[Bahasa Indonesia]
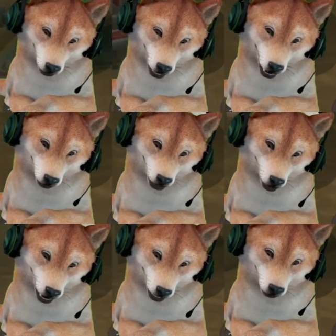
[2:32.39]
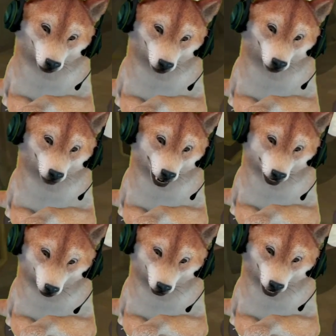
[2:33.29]
dan ini keren
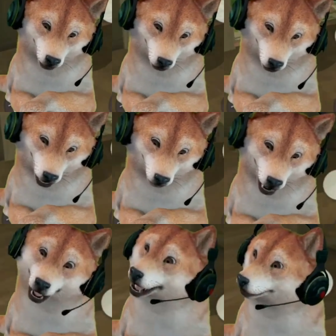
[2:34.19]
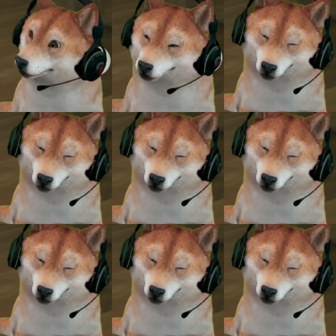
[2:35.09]
bukan cuman keren tapi keren banget